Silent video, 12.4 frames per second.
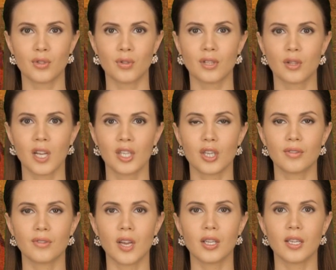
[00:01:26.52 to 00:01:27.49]
Он
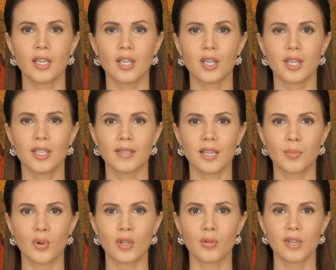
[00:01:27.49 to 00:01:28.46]
сложил ладони перед
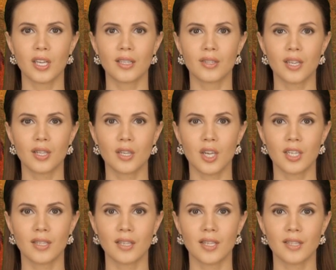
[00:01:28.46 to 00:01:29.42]
собой в молитвенном
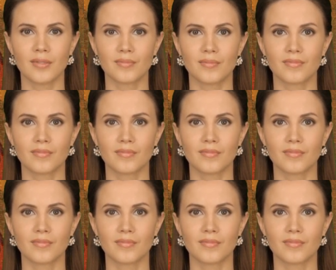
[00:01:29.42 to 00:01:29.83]
жесте.